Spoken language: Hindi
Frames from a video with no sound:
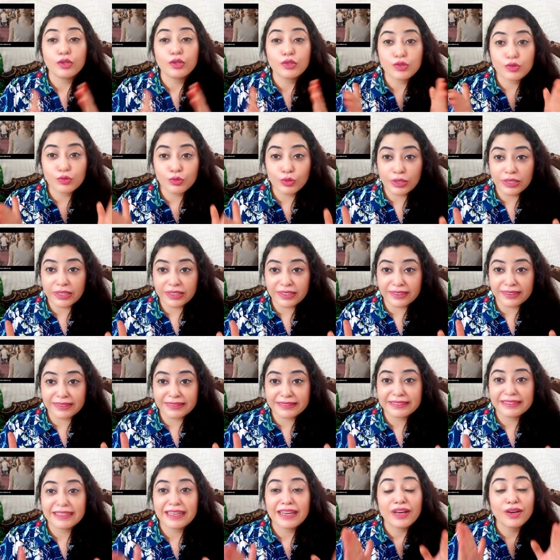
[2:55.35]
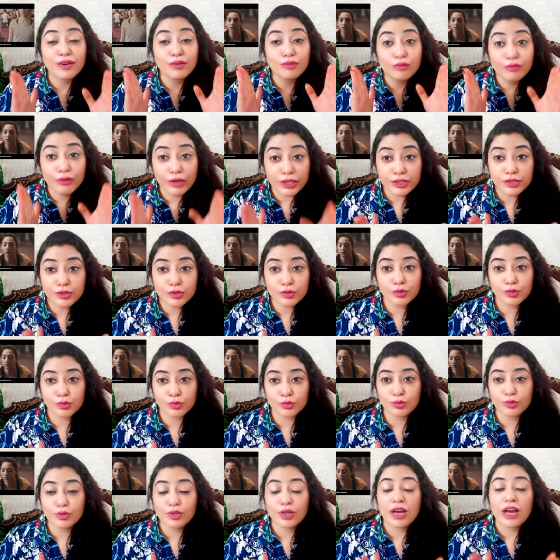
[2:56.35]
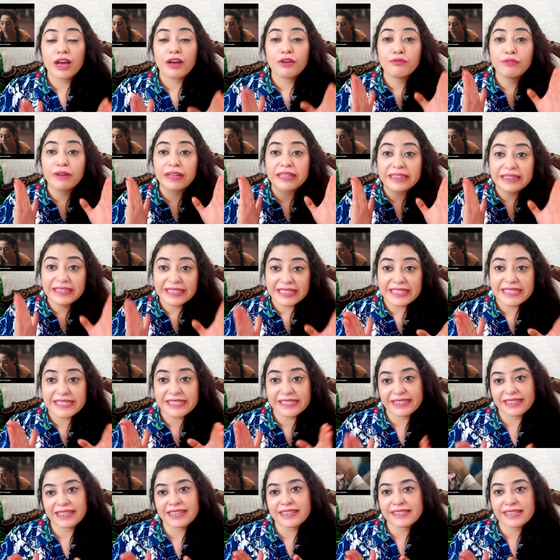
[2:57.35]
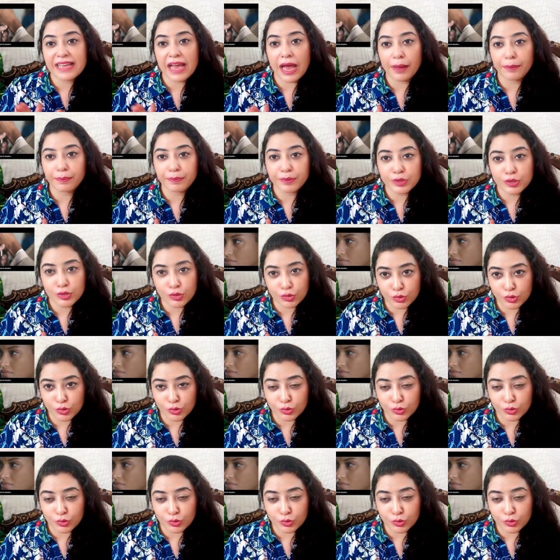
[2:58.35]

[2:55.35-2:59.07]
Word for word: to learn what to do when these things happen to